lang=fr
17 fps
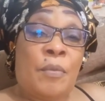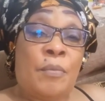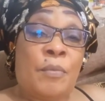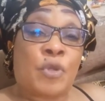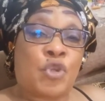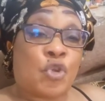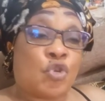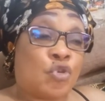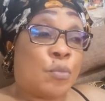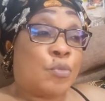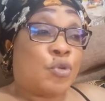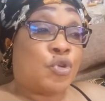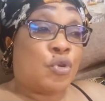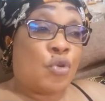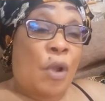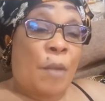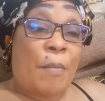Monsieur Soum
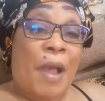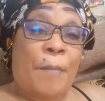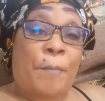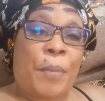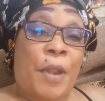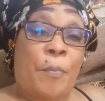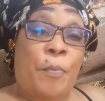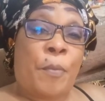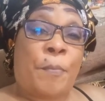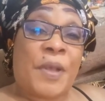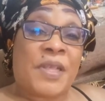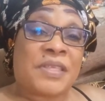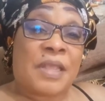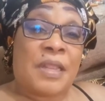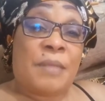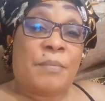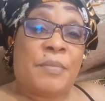Junior m'a appelé pour
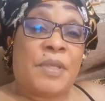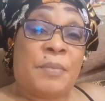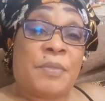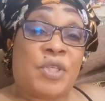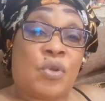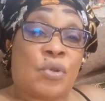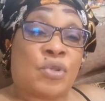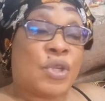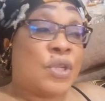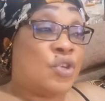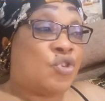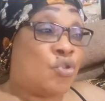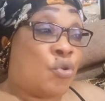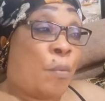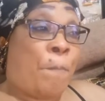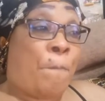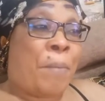passer l'émission. J'ai dit,
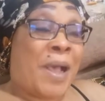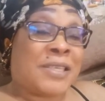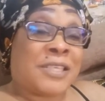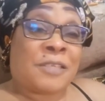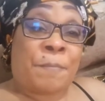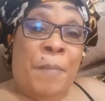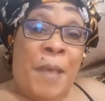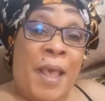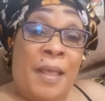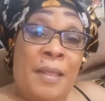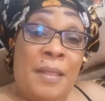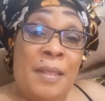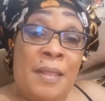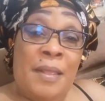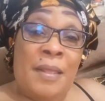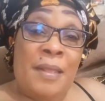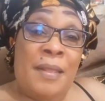je ne passe pas.
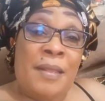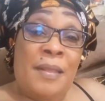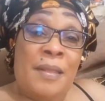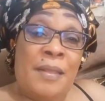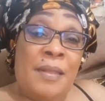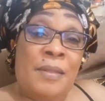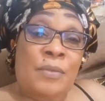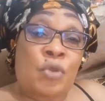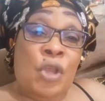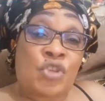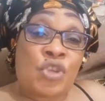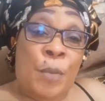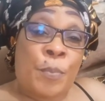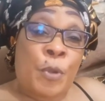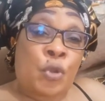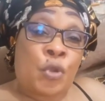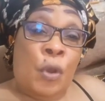Toi, tu
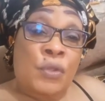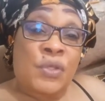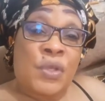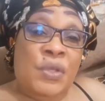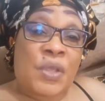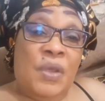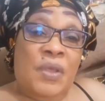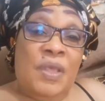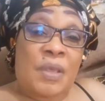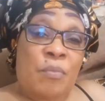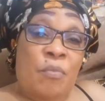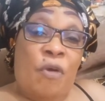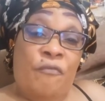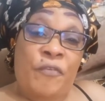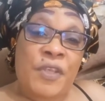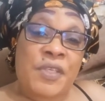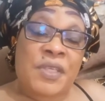es plus toxique que qui
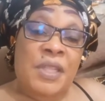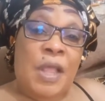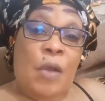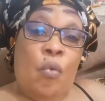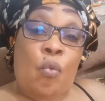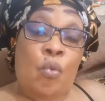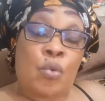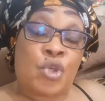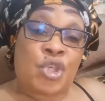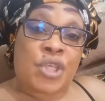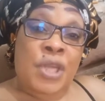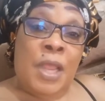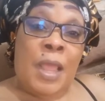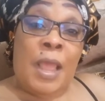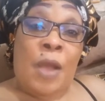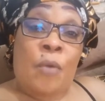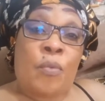Mon fils, il est
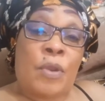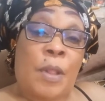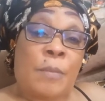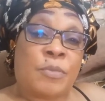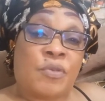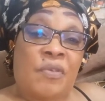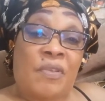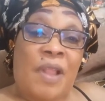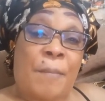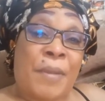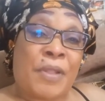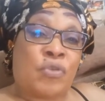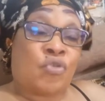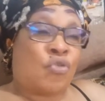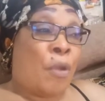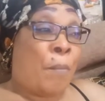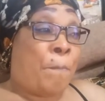couché à William Hill là-bas.
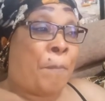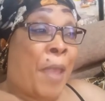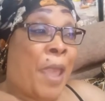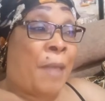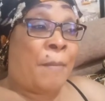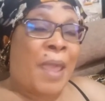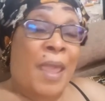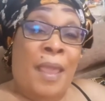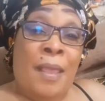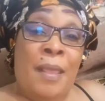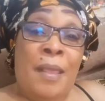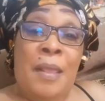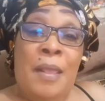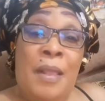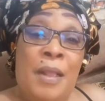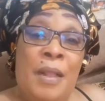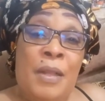Tu te permets
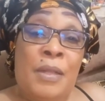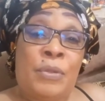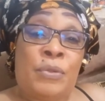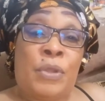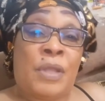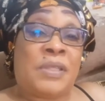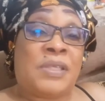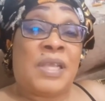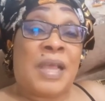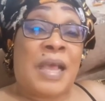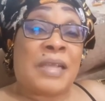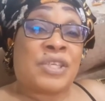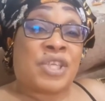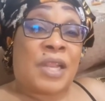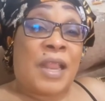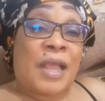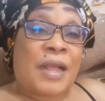de dire à
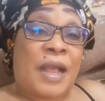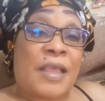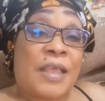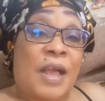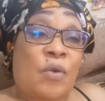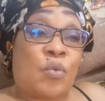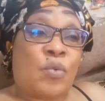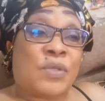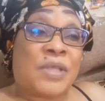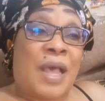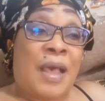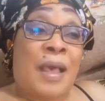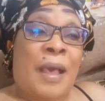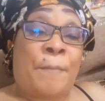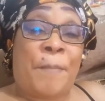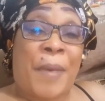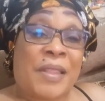Shanaka Yakuza,
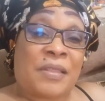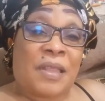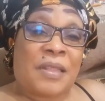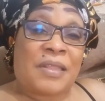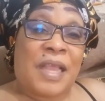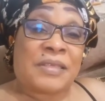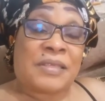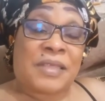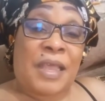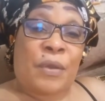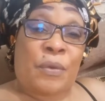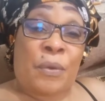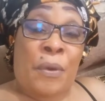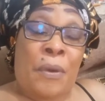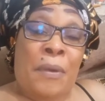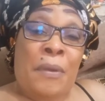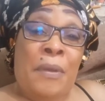à Patrick Nasser
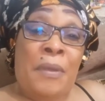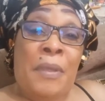que